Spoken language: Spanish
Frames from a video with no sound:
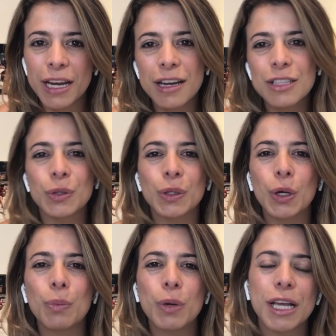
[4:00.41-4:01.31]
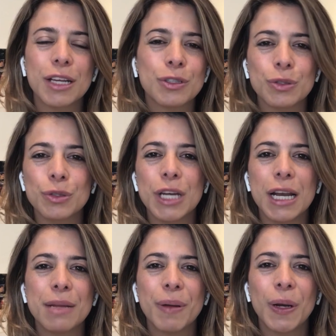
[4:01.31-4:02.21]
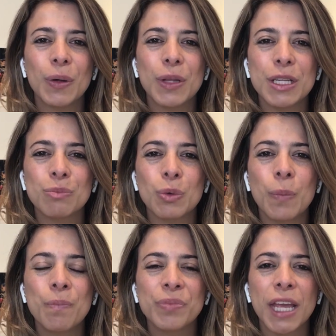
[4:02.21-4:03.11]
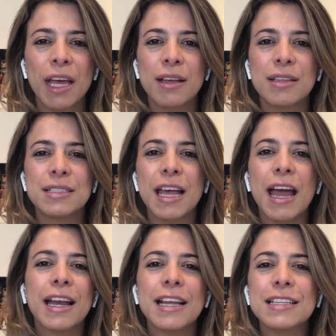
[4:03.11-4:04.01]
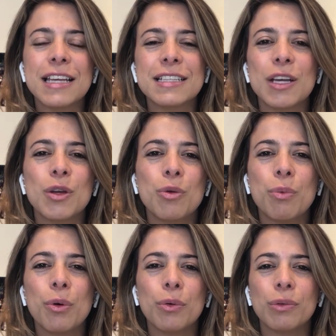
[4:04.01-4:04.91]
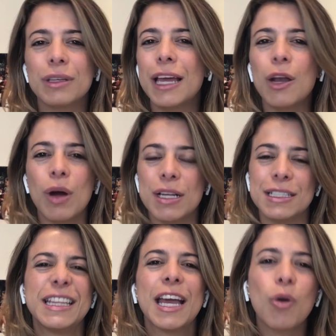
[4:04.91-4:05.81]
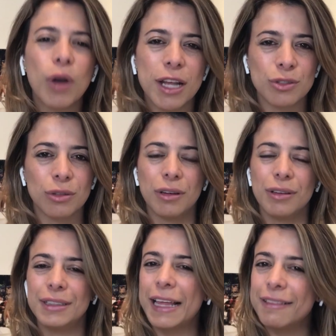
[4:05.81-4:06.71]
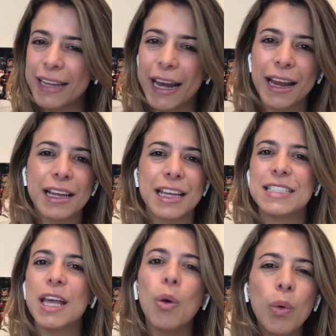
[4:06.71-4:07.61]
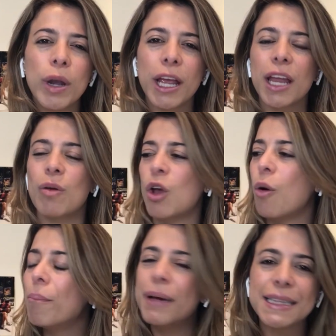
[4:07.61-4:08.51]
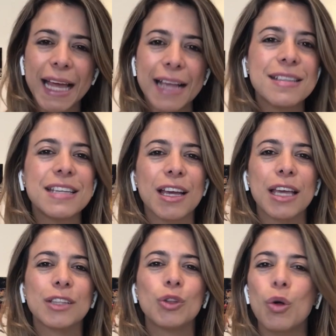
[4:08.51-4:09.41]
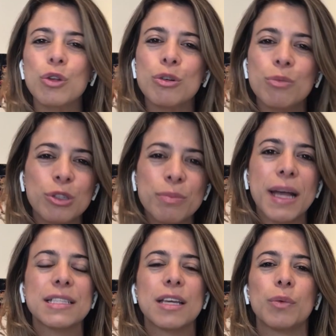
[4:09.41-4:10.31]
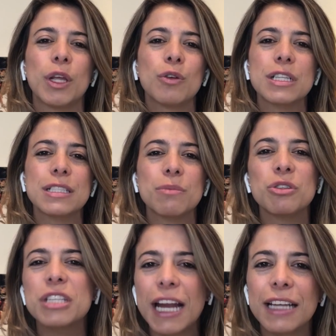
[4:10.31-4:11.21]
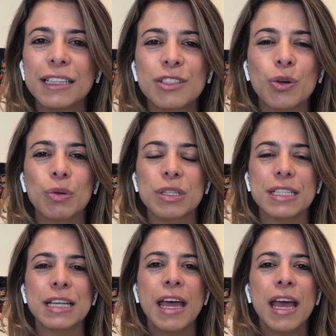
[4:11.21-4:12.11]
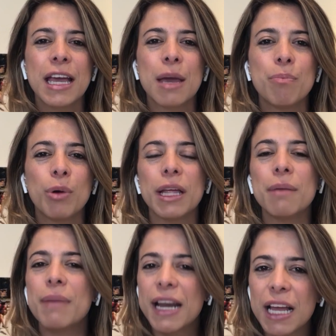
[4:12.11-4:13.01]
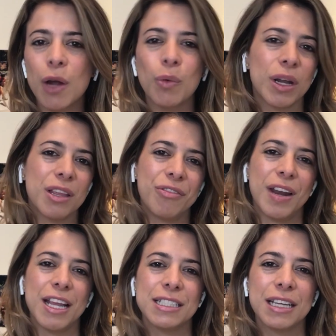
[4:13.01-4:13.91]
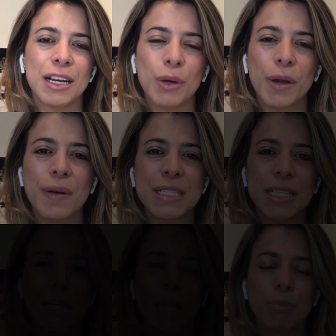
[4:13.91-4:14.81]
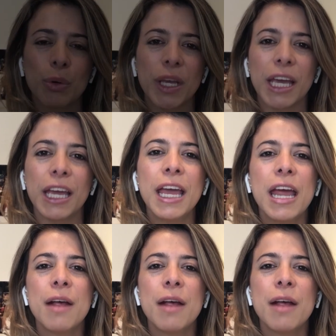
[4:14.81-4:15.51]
generación de comunicación social y periodismo, sean e-, ese grupo que lo hacen de corazón, de entrega, que se unen, que no hay competencia, que todos somos más, que unidos hacemos grandes cosas, que pueden marcar una diferencia en la universidad, porque